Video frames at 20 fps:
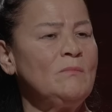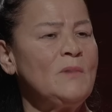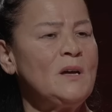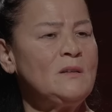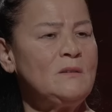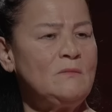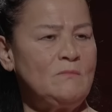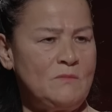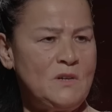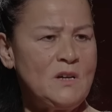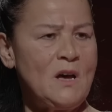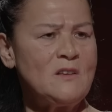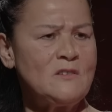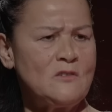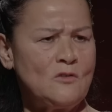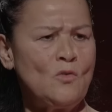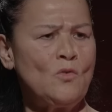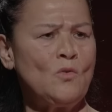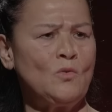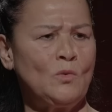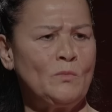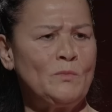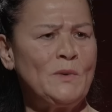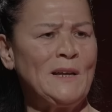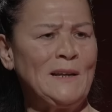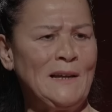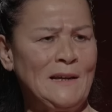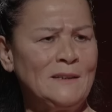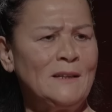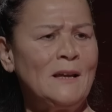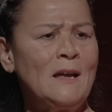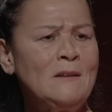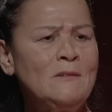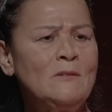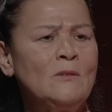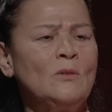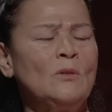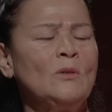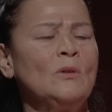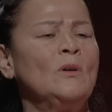Ben bir hasta oldum yalandan.
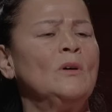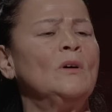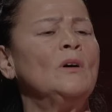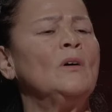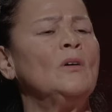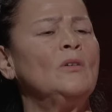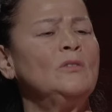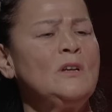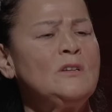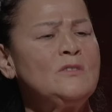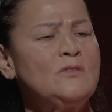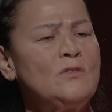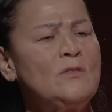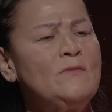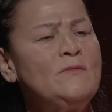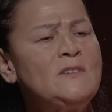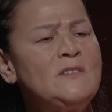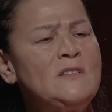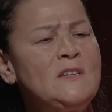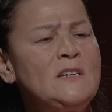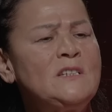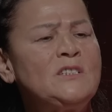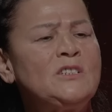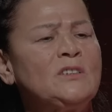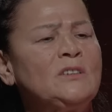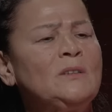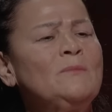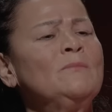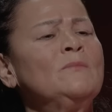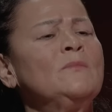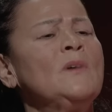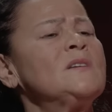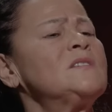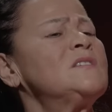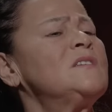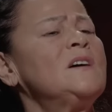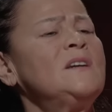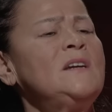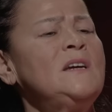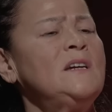Ondan sonra visteye çıktım,
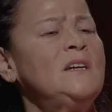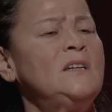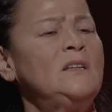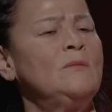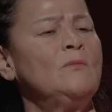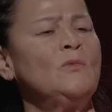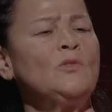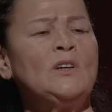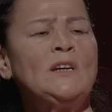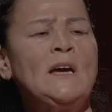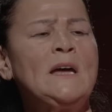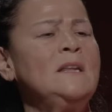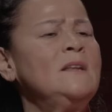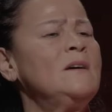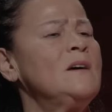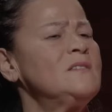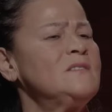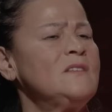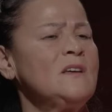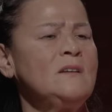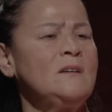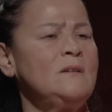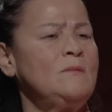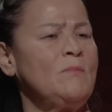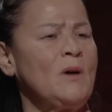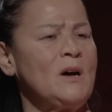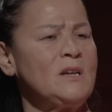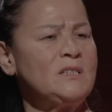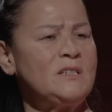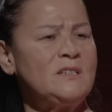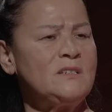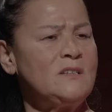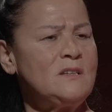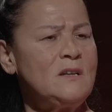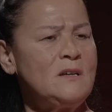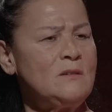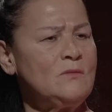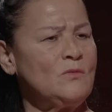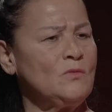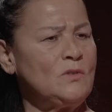hastaneye gittim. O da geldi hastanenin
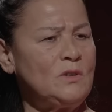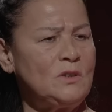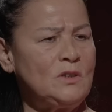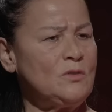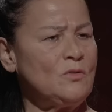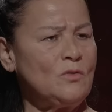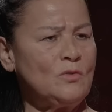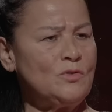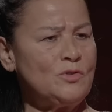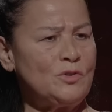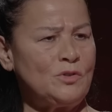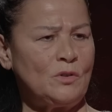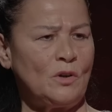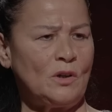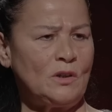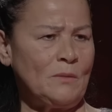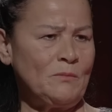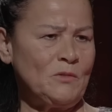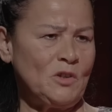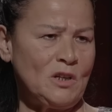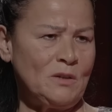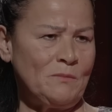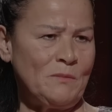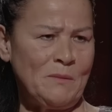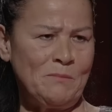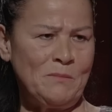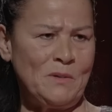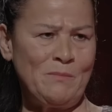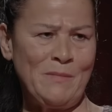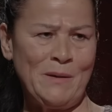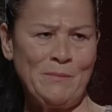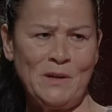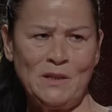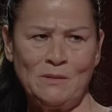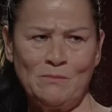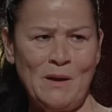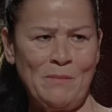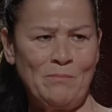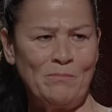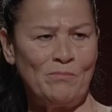bahçesine. İki konuştuk, adam tanımam, bilmem
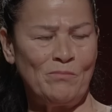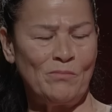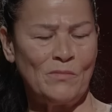etmem.